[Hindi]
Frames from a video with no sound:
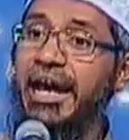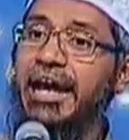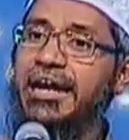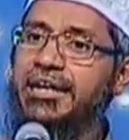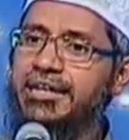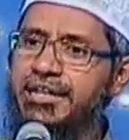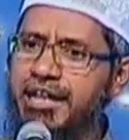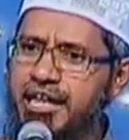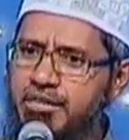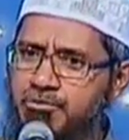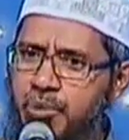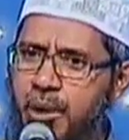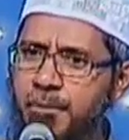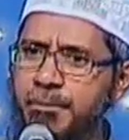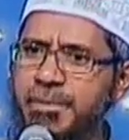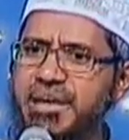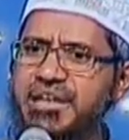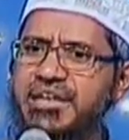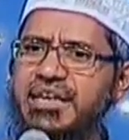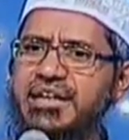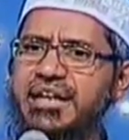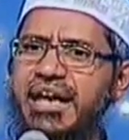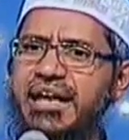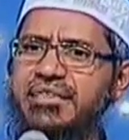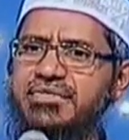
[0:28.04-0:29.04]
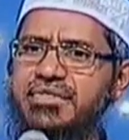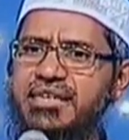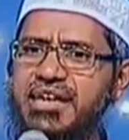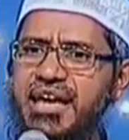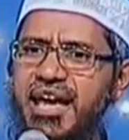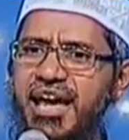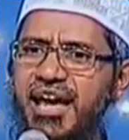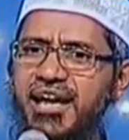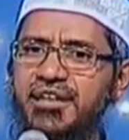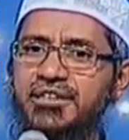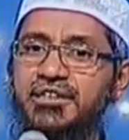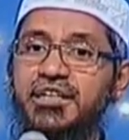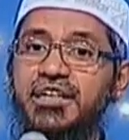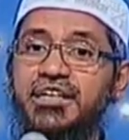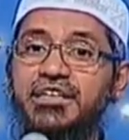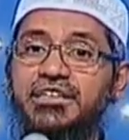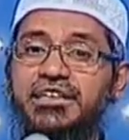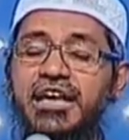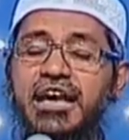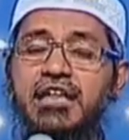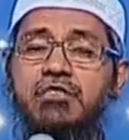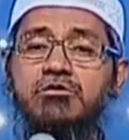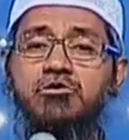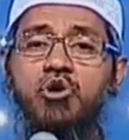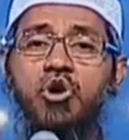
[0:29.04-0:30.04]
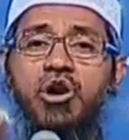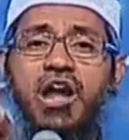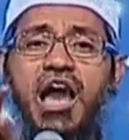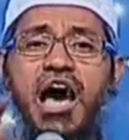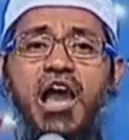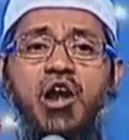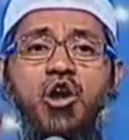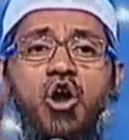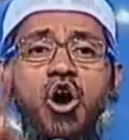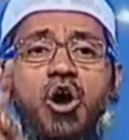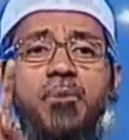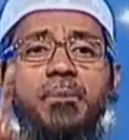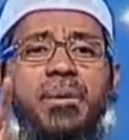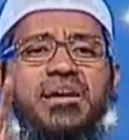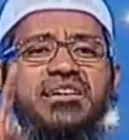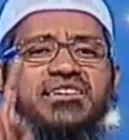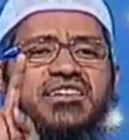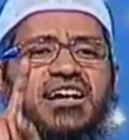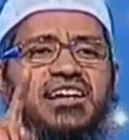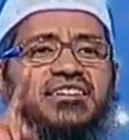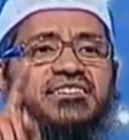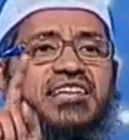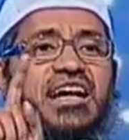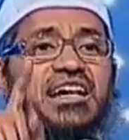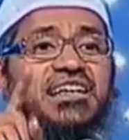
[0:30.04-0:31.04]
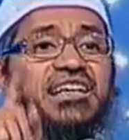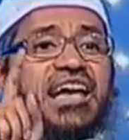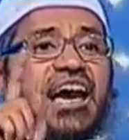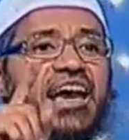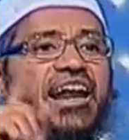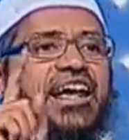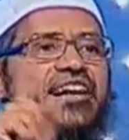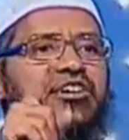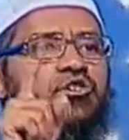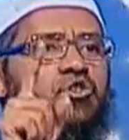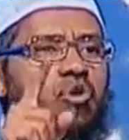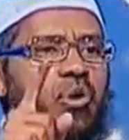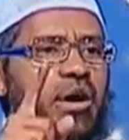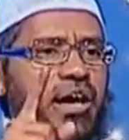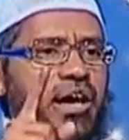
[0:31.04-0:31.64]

एटीएस बम्बई की कहती है के 16 लोग बजरंग दल के अरेस्ट